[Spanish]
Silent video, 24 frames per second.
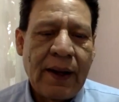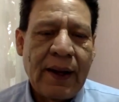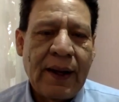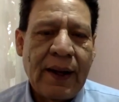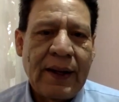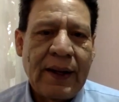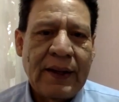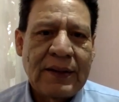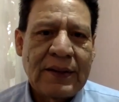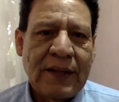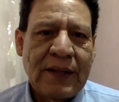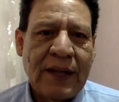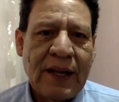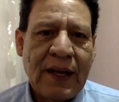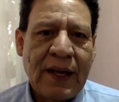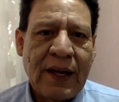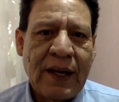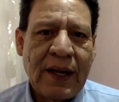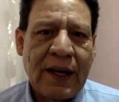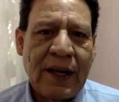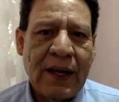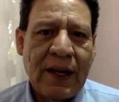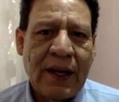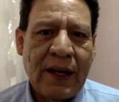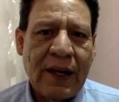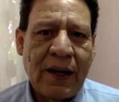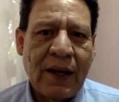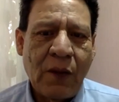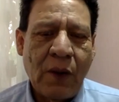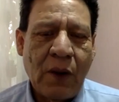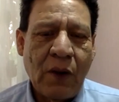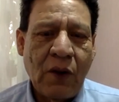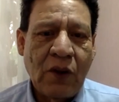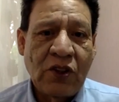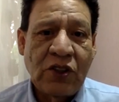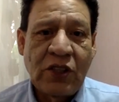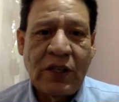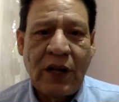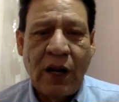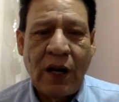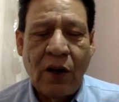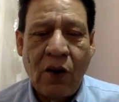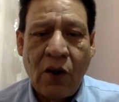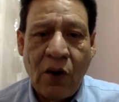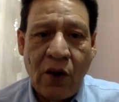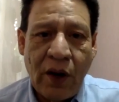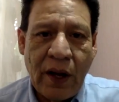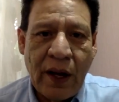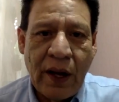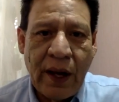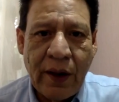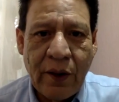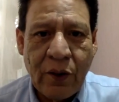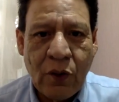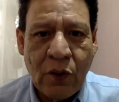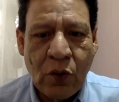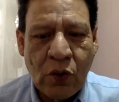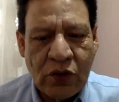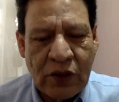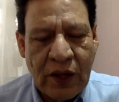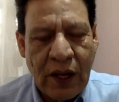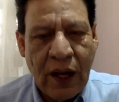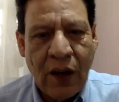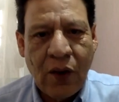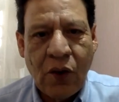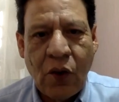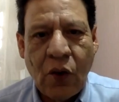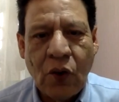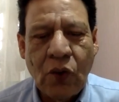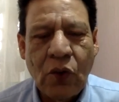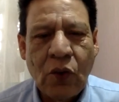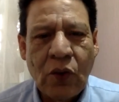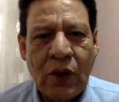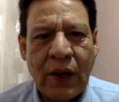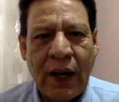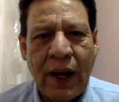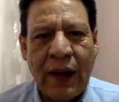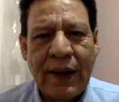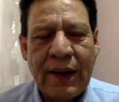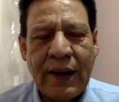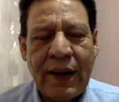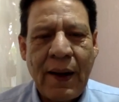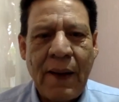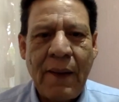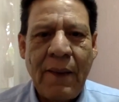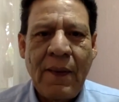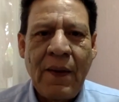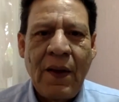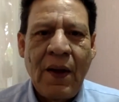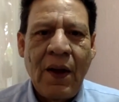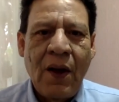este, bueno, en China no, en Rusia con Ucrania,